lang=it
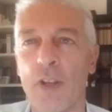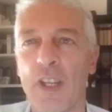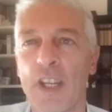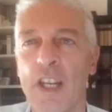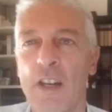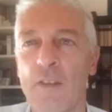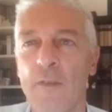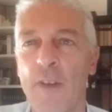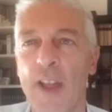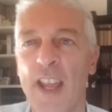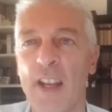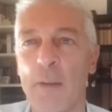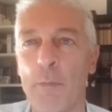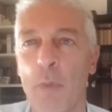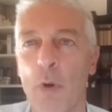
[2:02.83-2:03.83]
il
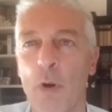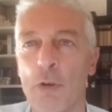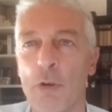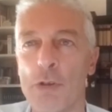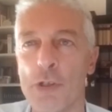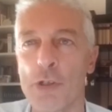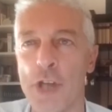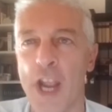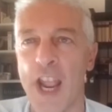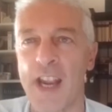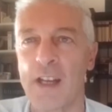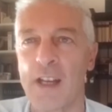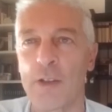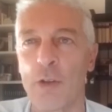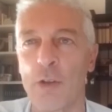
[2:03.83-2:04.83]
verbo
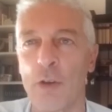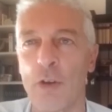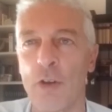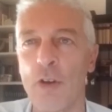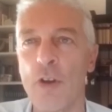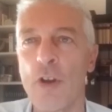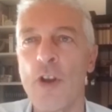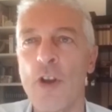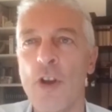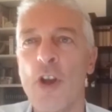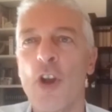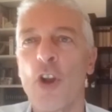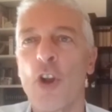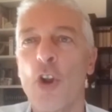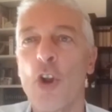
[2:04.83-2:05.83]
scelto,
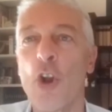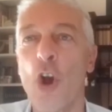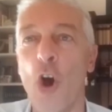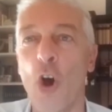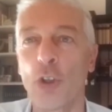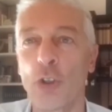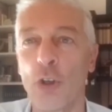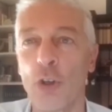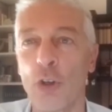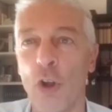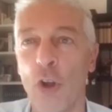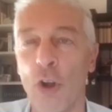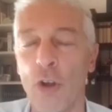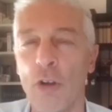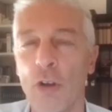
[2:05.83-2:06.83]

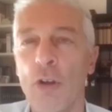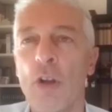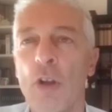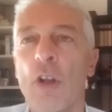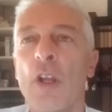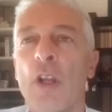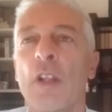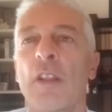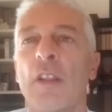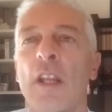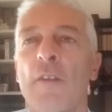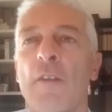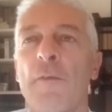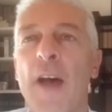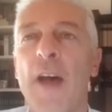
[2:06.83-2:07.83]
godono
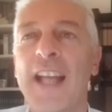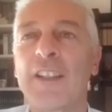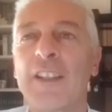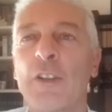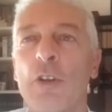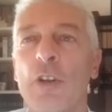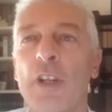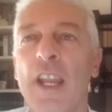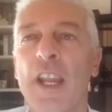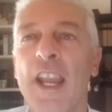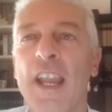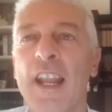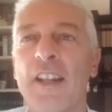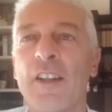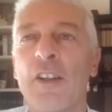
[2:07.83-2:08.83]
nel fatto
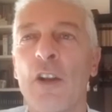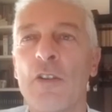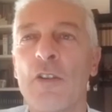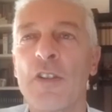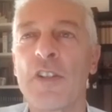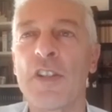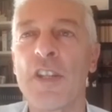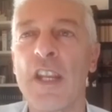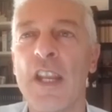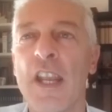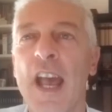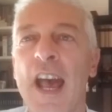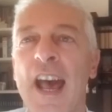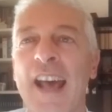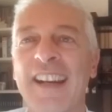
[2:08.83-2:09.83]
che non si
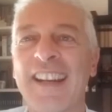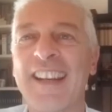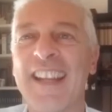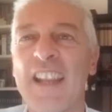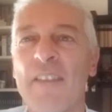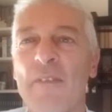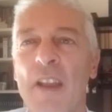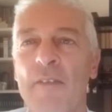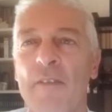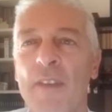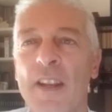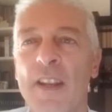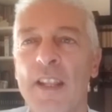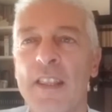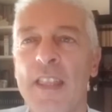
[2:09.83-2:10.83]
arrivi a
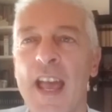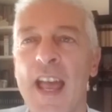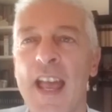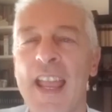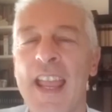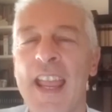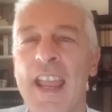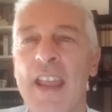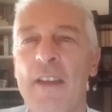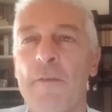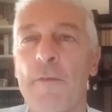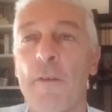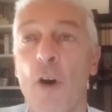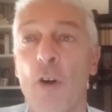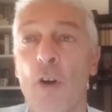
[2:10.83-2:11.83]
verità e
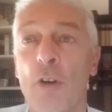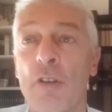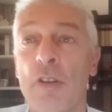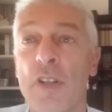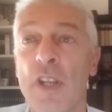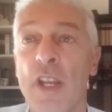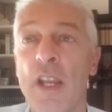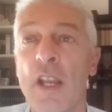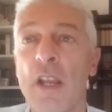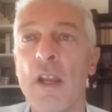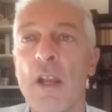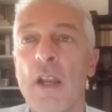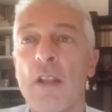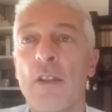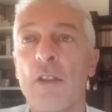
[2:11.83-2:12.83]
forse
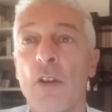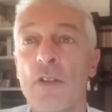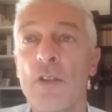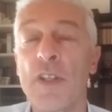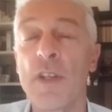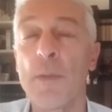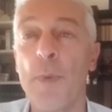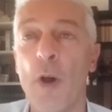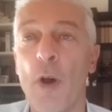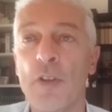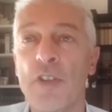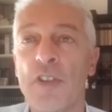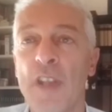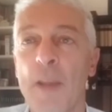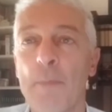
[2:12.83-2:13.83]
non si
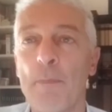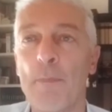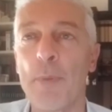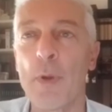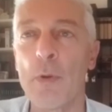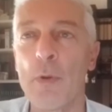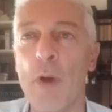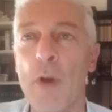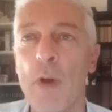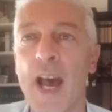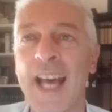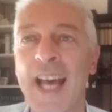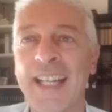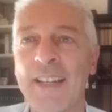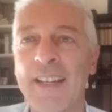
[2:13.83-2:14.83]
possa più
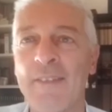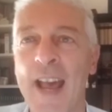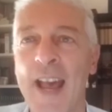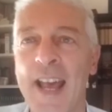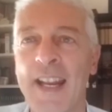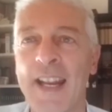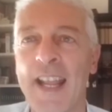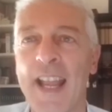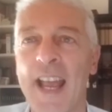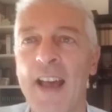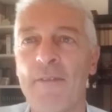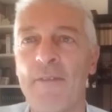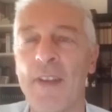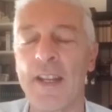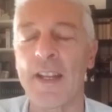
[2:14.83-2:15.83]
arrivare a
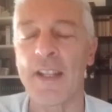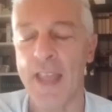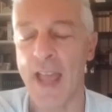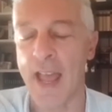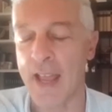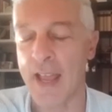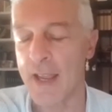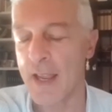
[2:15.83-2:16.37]
verità.